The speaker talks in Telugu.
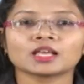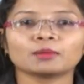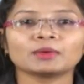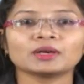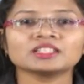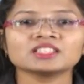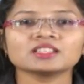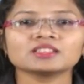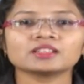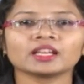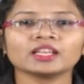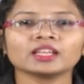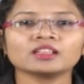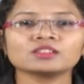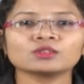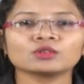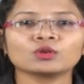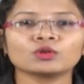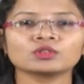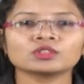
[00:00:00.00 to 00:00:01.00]
సమాజ
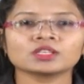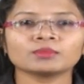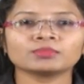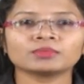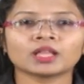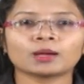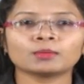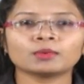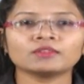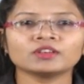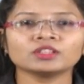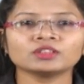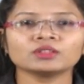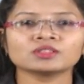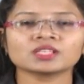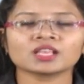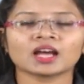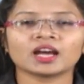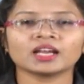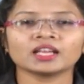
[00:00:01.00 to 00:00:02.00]
శ్రేయస్సు కోసం తమ
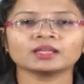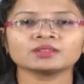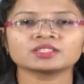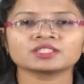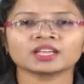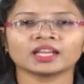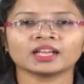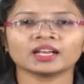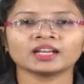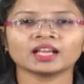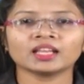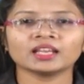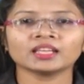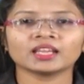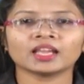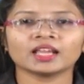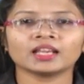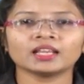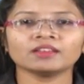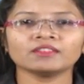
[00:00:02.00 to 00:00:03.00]
వంతు సహాయం
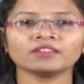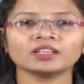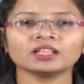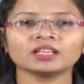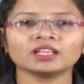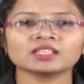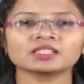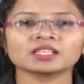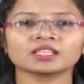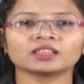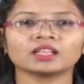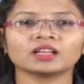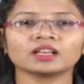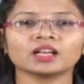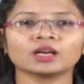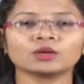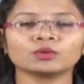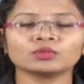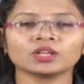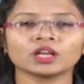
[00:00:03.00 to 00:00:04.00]
చేయడానికి ఎల్లవేళలా
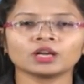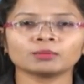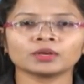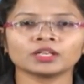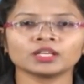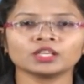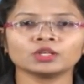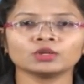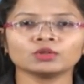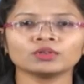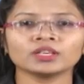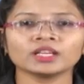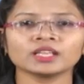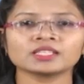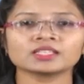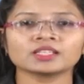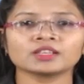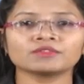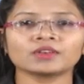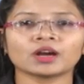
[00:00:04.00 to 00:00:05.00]
సిద్ధంగా ఉన్నామని
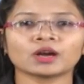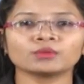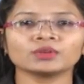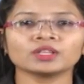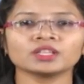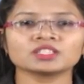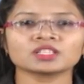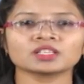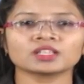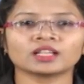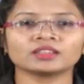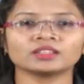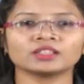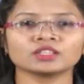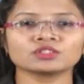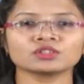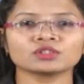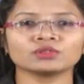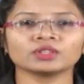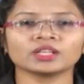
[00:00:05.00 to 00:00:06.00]
యువనేస్తం ఫౌండేషన్
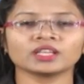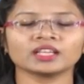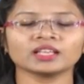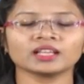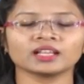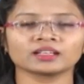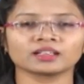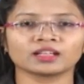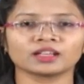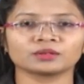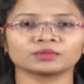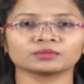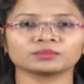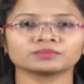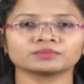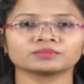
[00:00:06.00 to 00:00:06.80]
అధ్యక్షులు నిఖిల్ అన్నారు